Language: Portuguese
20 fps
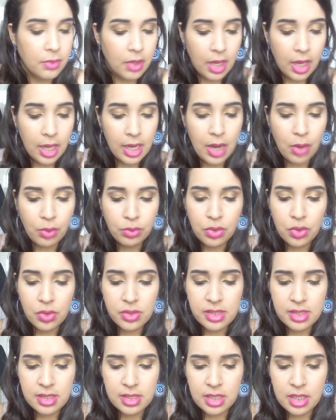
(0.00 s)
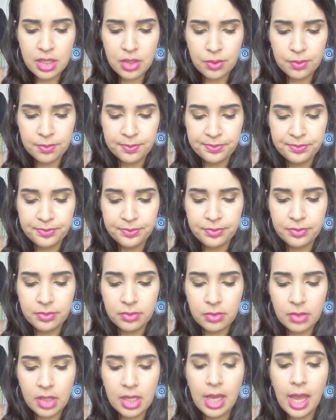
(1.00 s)
Ele é um docinho
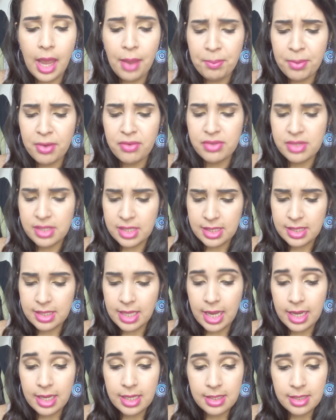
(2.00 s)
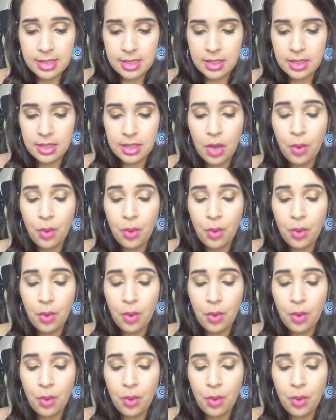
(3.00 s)
que é pra você sair sim,